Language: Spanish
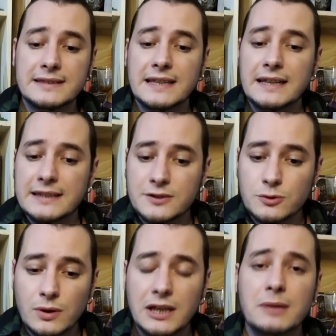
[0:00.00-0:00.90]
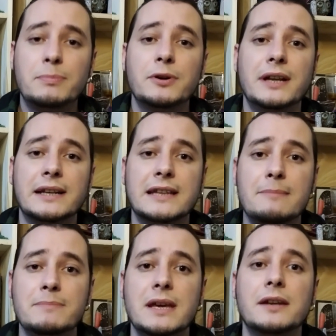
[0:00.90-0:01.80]
se le suele poner
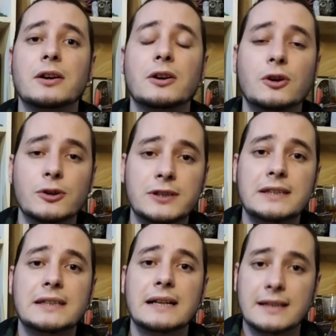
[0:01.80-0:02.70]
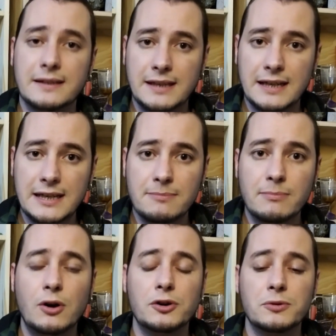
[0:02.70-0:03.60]
también gotitas de
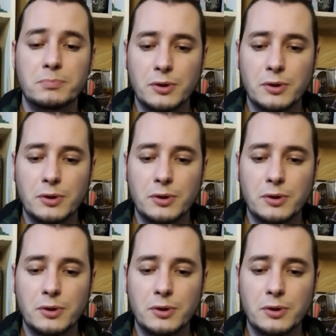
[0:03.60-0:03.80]
limón.